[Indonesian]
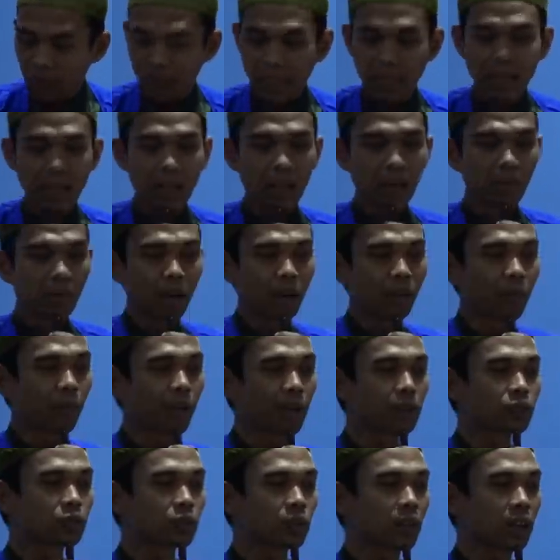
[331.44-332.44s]
Karena
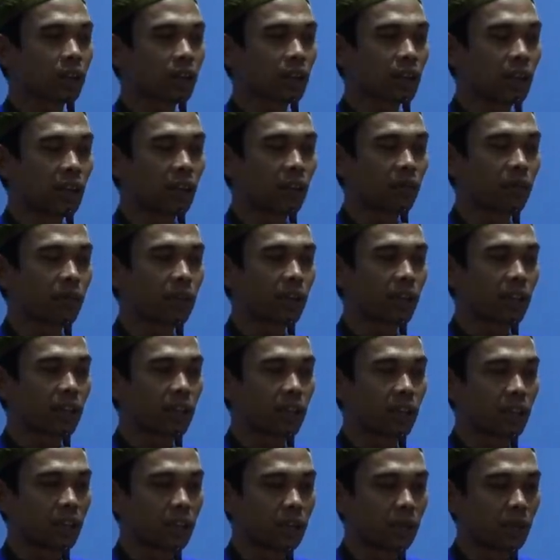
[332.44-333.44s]
bapak sudah kena
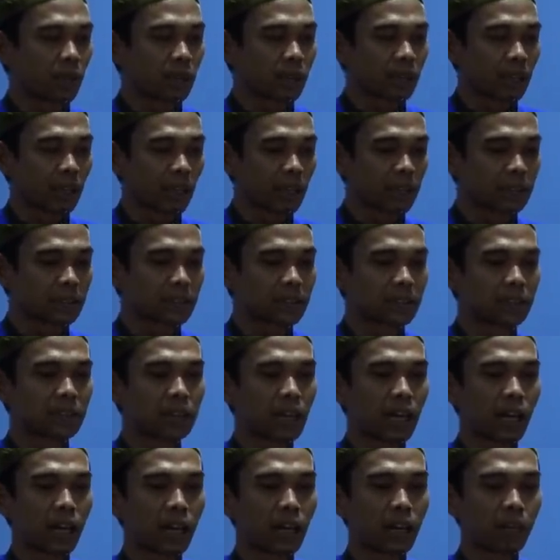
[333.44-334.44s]
penyakit diabetes,
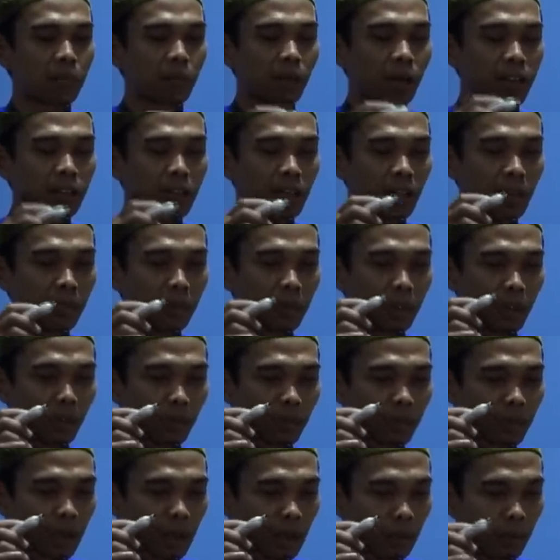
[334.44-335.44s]
jangan banyak
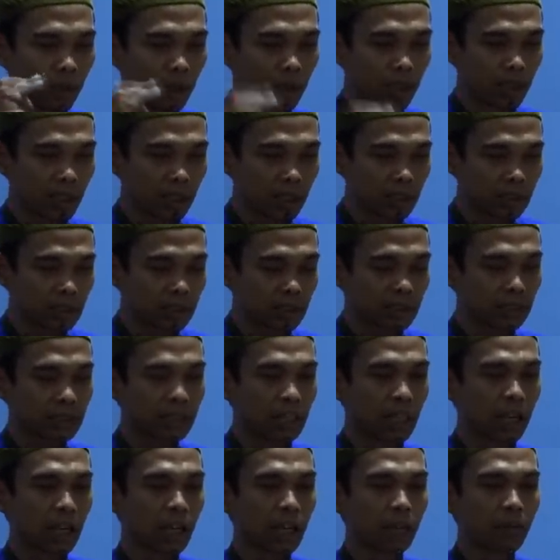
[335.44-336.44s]
minum teh manis,
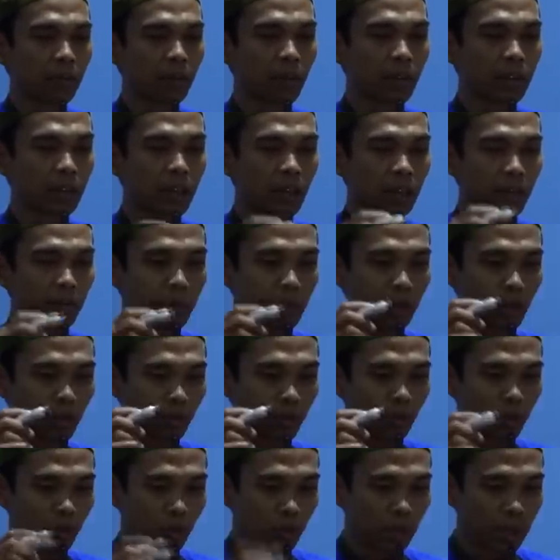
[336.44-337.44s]
jangan banyak
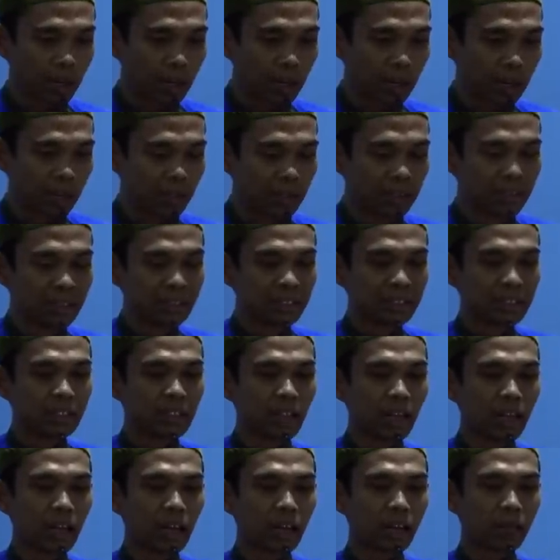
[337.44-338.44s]
minum gula,
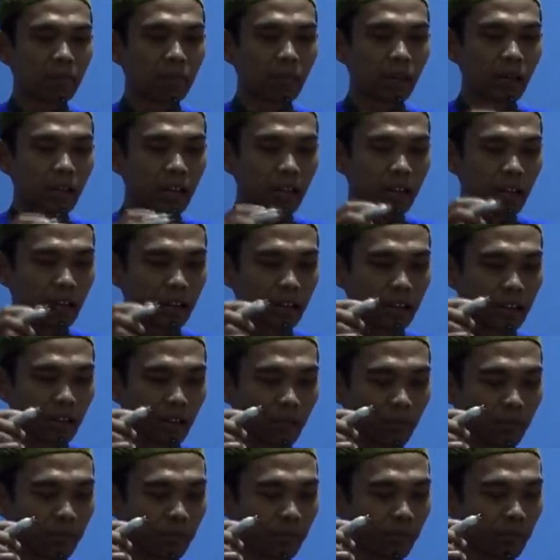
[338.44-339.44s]
jangan makan
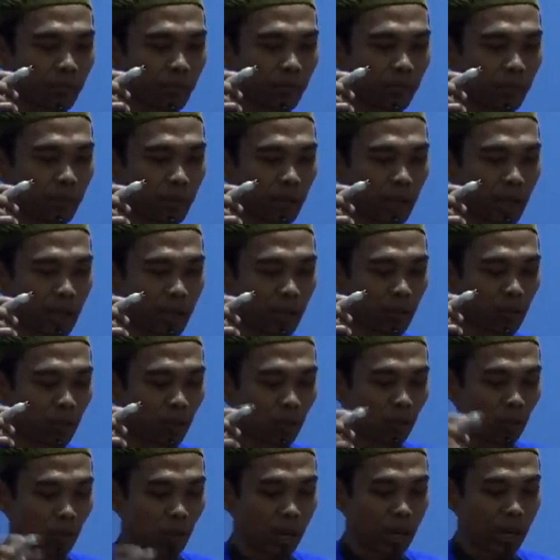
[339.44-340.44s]
yang mengandung
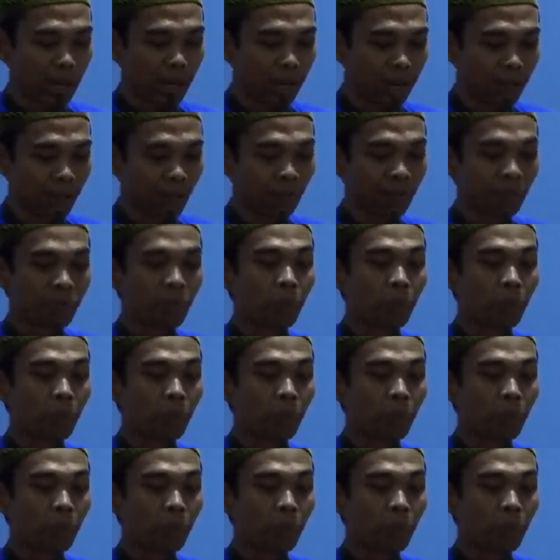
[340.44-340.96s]
gula.